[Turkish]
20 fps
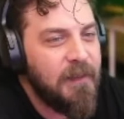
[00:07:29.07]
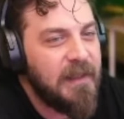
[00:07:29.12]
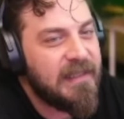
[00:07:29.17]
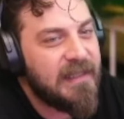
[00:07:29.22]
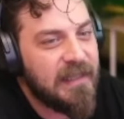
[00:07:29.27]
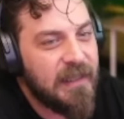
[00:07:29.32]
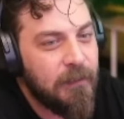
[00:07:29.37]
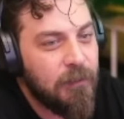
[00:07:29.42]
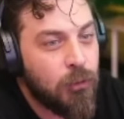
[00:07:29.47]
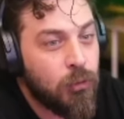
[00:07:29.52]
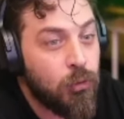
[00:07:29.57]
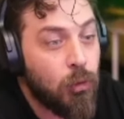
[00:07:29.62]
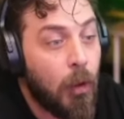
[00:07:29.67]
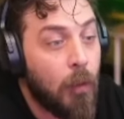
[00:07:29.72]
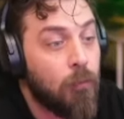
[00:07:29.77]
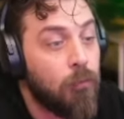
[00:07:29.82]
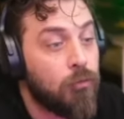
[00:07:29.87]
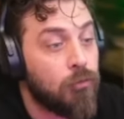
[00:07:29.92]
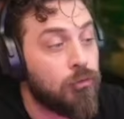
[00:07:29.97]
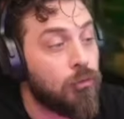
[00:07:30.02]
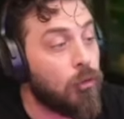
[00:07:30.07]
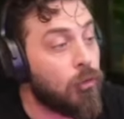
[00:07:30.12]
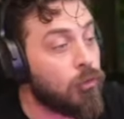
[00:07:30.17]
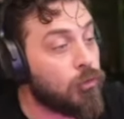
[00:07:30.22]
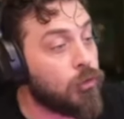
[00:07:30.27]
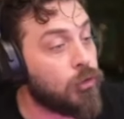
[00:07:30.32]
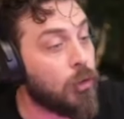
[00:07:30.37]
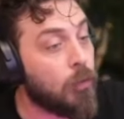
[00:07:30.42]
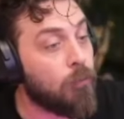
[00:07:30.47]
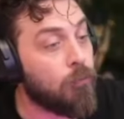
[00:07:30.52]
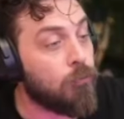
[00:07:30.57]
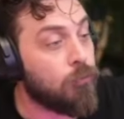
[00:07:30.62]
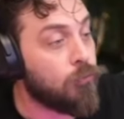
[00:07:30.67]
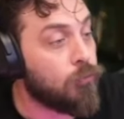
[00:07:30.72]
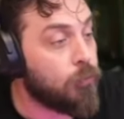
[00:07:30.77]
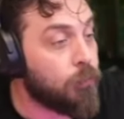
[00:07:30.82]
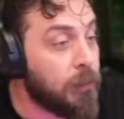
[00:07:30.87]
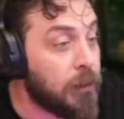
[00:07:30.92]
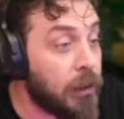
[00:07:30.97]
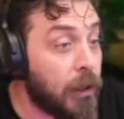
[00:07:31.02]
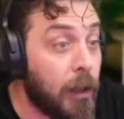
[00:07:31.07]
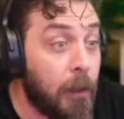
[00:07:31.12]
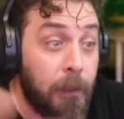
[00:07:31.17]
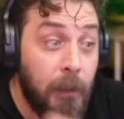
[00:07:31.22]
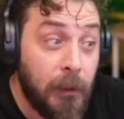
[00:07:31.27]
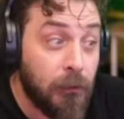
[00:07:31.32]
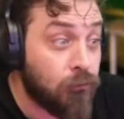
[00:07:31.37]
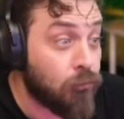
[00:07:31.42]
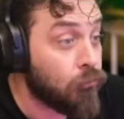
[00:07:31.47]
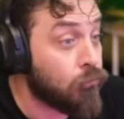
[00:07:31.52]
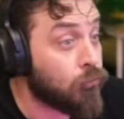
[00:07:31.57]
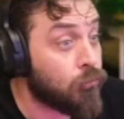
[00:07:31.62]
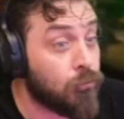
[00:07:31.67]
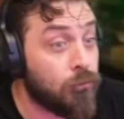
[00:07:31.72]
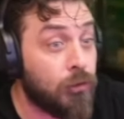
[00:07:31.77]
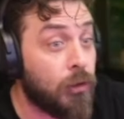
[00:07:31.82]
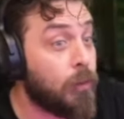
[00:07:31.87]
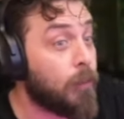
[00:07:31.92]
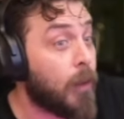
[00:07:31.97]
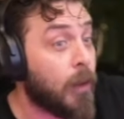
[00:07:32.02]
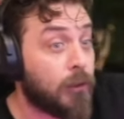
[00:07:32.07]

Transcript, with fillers: Mis gibi şu an burada okşam bir RP sunucundayım.